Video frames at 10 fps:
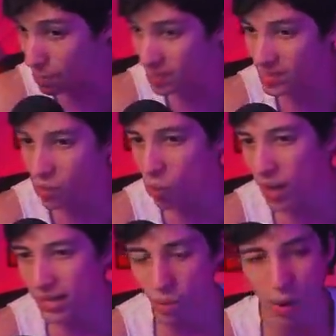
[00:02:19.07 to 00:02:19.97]
pra
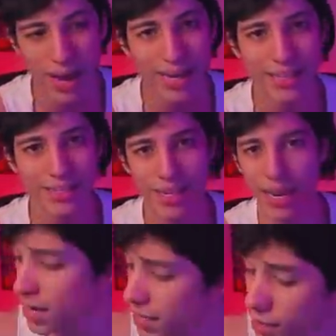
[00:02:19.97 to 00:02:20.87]
50, 40, sei
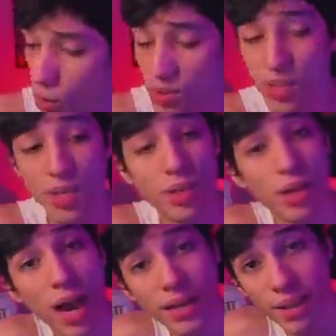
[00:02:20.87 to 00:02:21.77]
lá. Então, assim,
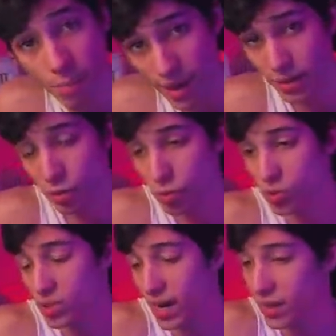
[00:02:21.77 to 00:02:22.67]
ainda bem que deu
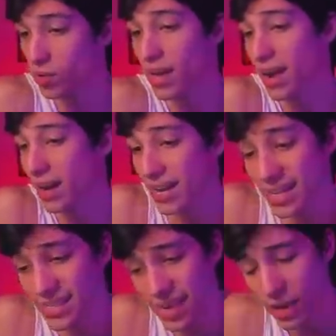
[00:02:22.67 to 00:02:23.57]
tudo certo. Quero
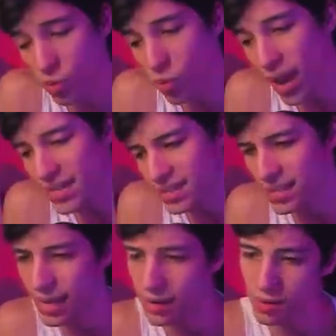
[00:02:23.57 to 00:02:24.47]
agradecer aí o
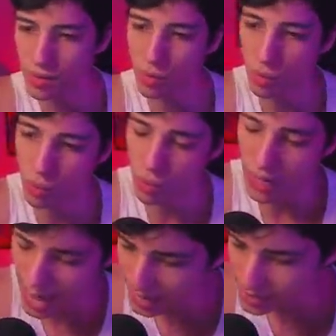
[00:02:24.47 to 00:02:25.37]
RZera, o
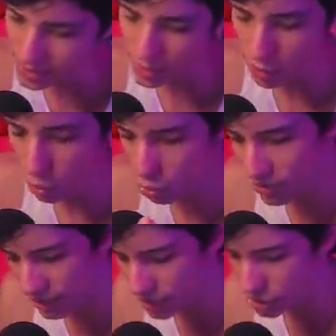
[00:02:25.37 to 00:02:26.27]
Legacy, o
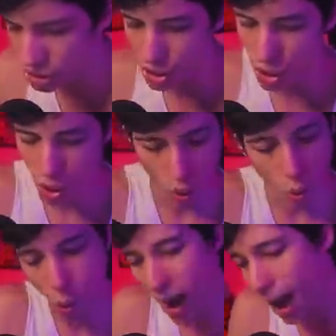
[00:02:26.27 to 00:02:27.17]
Dante,
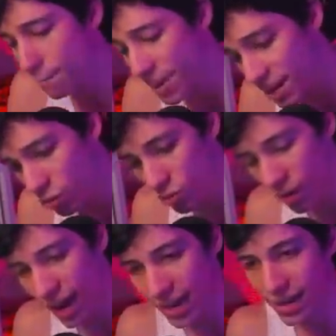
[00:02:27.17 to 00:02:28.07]
o Cabrito,
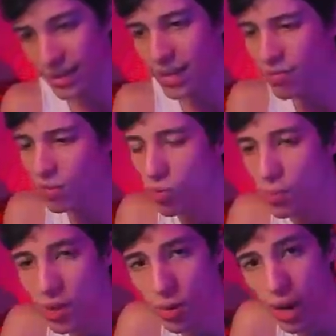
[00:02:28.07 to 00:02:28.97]
galera que tava
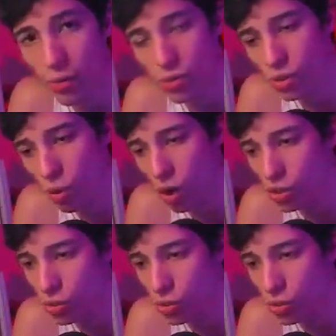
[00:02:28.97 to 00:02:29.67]
comigo lá no Discord